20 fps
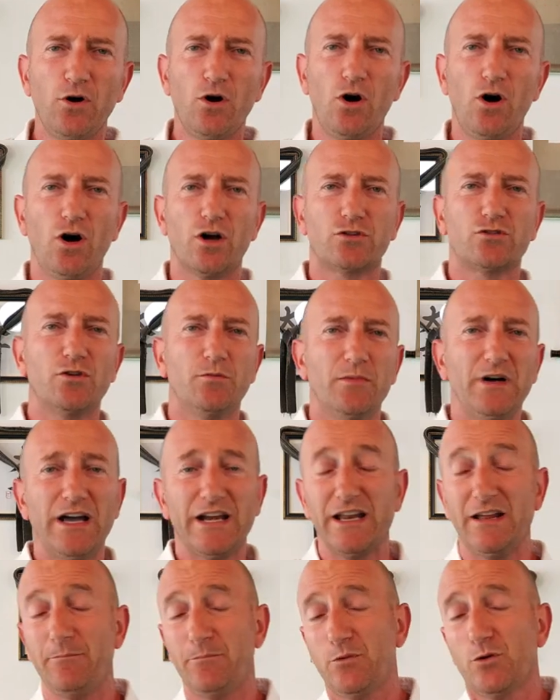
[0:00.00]
porto,
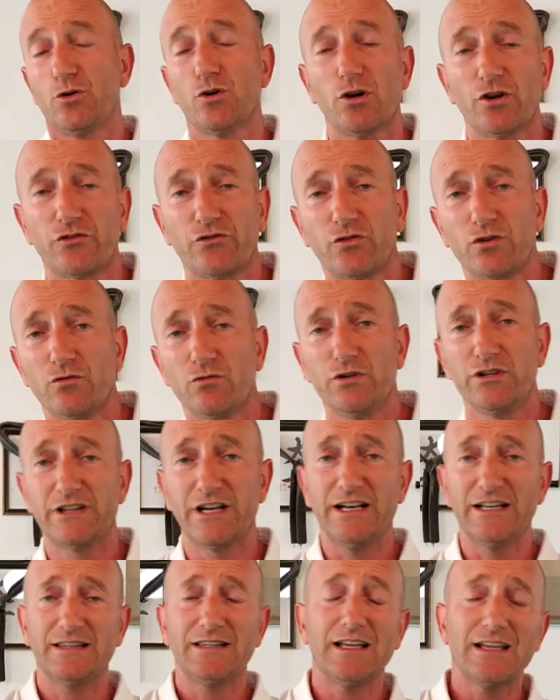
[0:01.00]
Mario è più grosso di voi
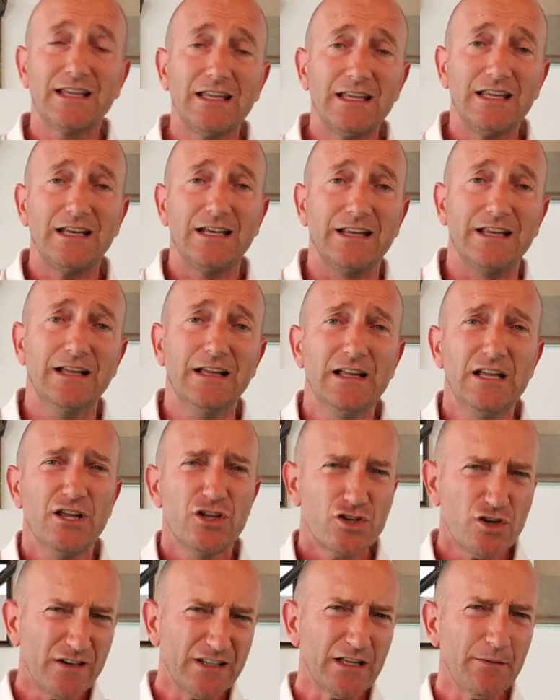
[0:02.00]
30
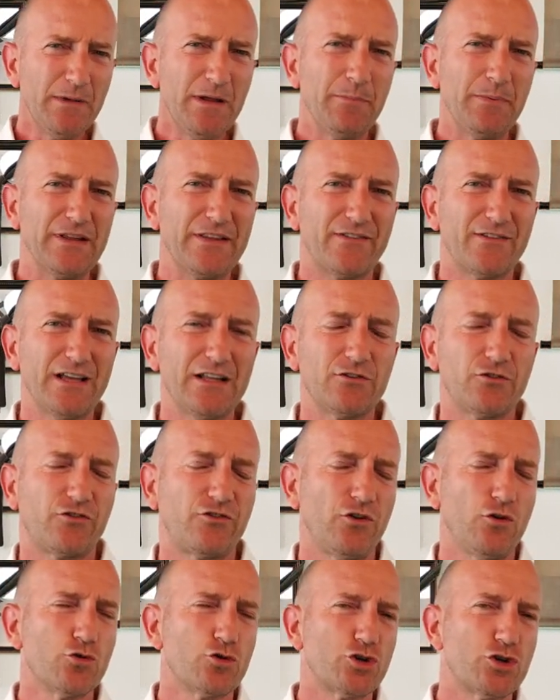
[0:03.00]
kg. Ci avete mai pensato
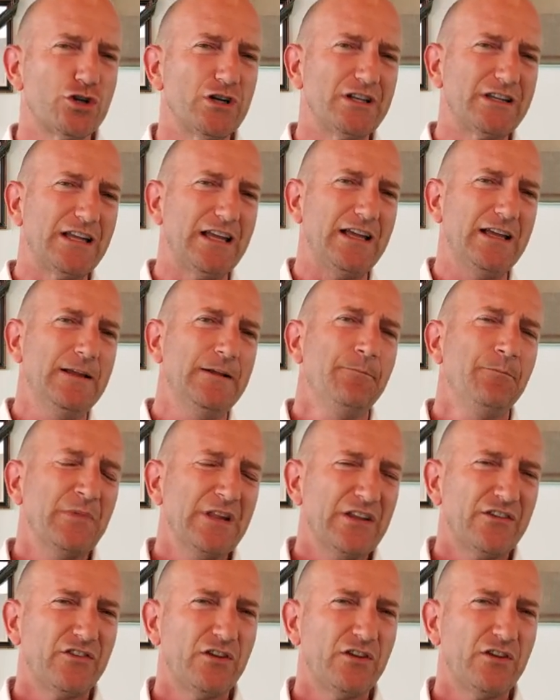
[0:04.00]
se uscite